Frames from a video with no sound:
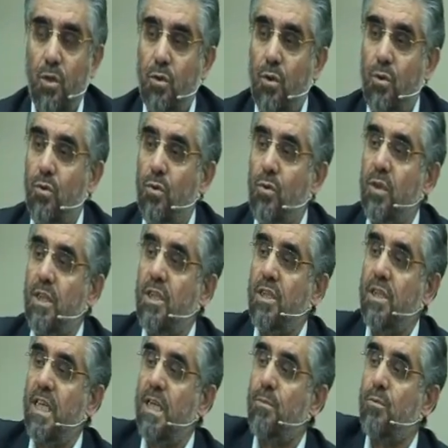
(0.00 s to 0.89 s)
Kötülük
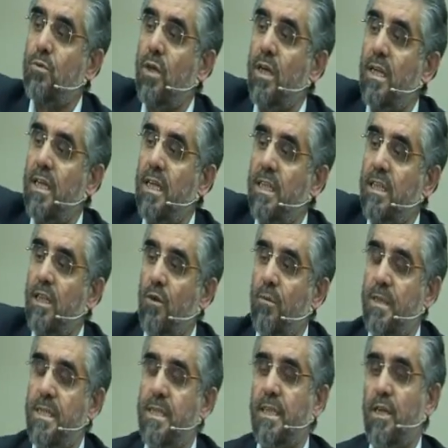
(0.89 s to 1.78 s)
işleyip duranların
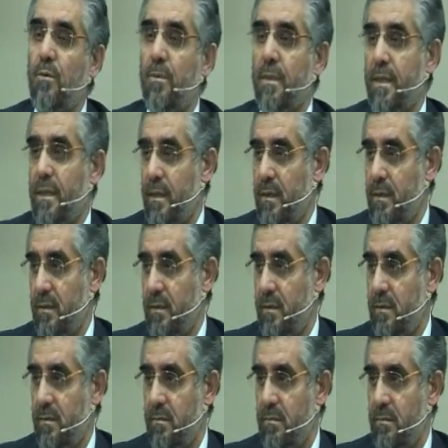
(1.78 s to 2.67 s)
tevbesi tevbe
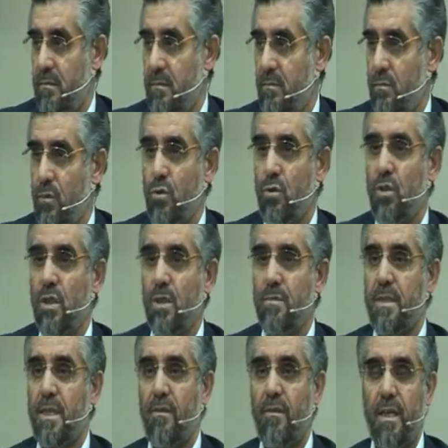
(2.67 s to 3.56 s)
değildir. Birçok
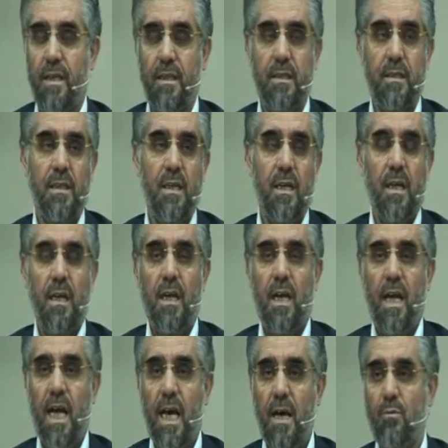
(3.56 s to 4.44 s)
kimse vardır.
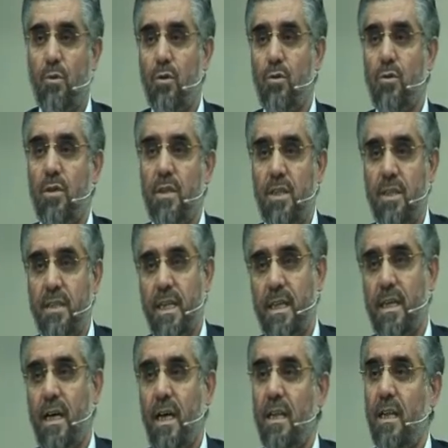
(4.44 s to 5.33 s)
Hem kötülük
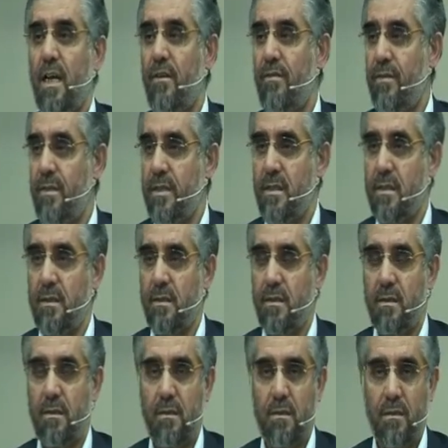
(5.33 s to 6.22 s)
işler ya Allah affetsin
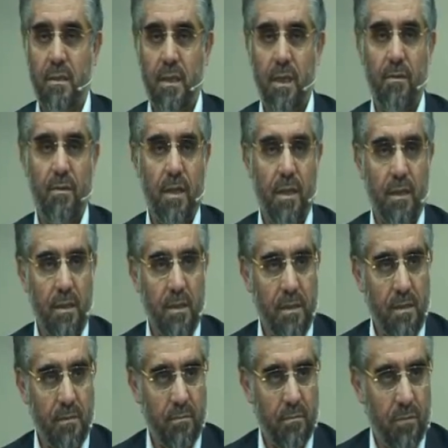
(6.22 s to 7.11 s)
der. Ya
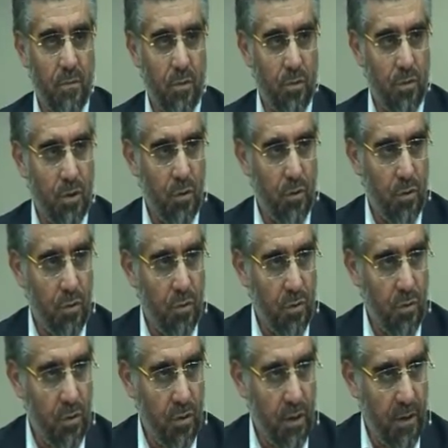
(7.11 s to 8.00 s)
kardeşim önce
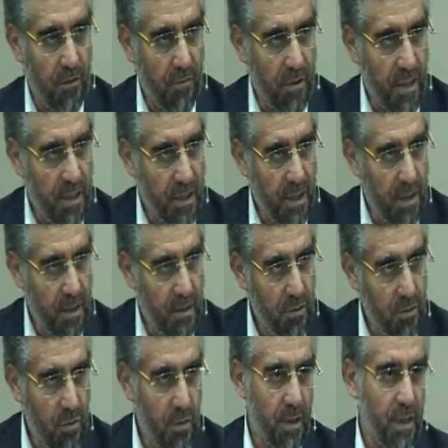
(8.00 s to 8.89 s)
kötülükten vazgeç
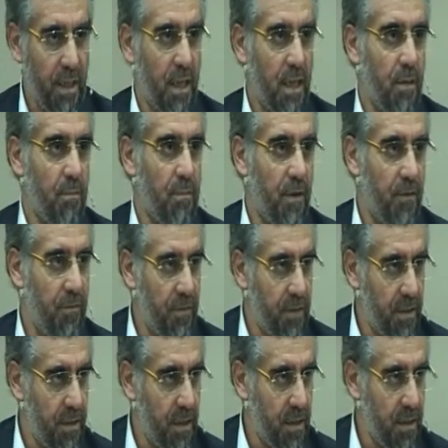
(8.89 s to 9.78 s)
sonra ya Rabbi
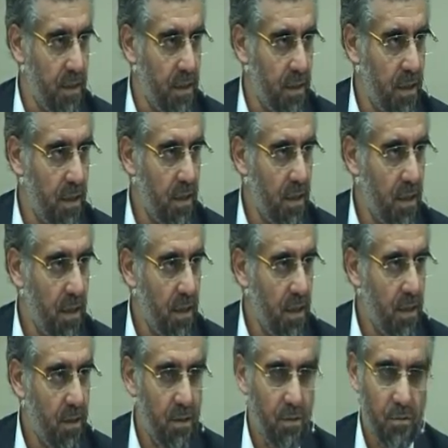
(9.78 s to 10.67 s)
affetti.
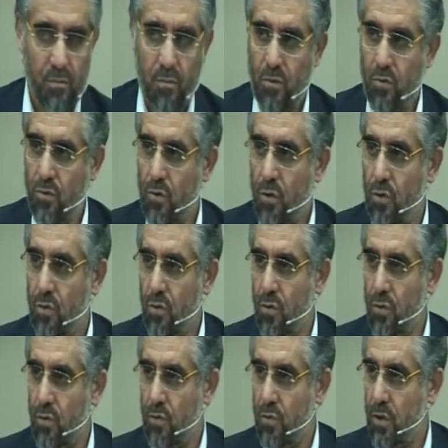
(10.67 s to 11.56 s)
Bunun kötü
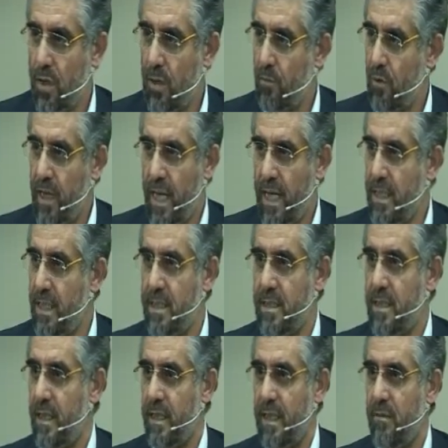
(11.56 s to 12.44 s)
bunu herkes
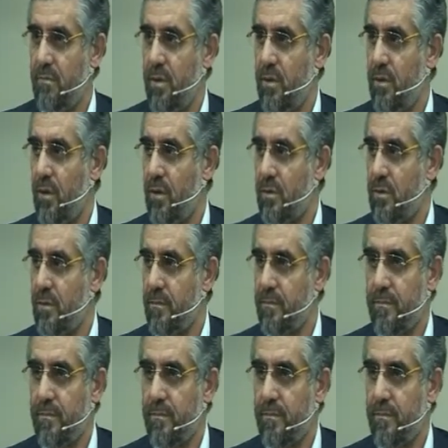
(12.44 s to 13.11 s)
zaten biliyor.